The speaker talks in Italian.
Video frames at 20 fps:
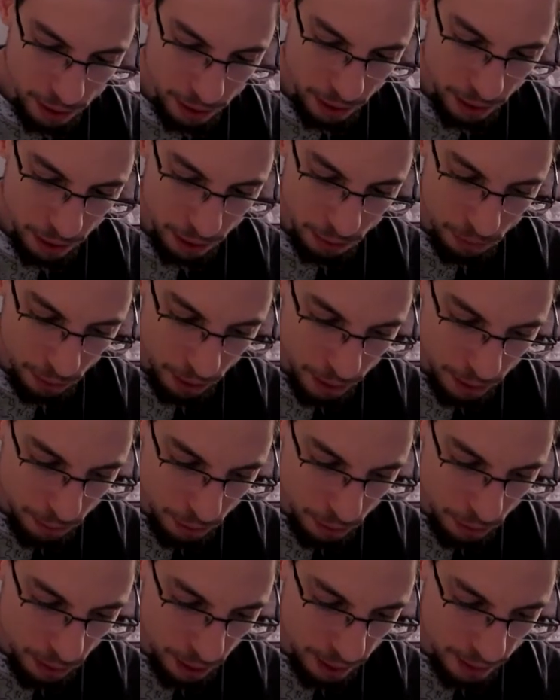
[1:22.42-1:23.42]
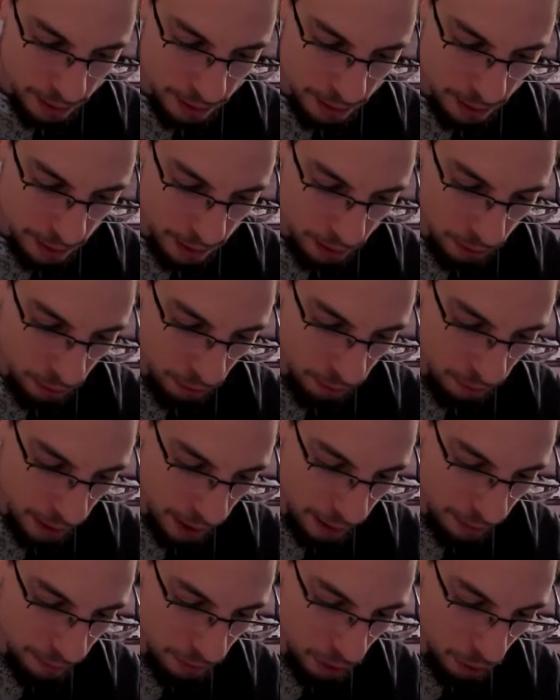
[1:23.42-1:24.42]
nelle quali potreste
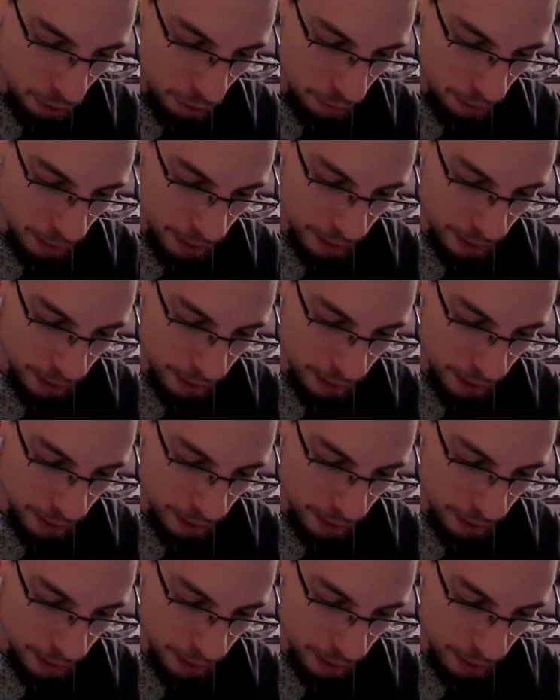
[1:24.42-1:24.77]
trovarvi come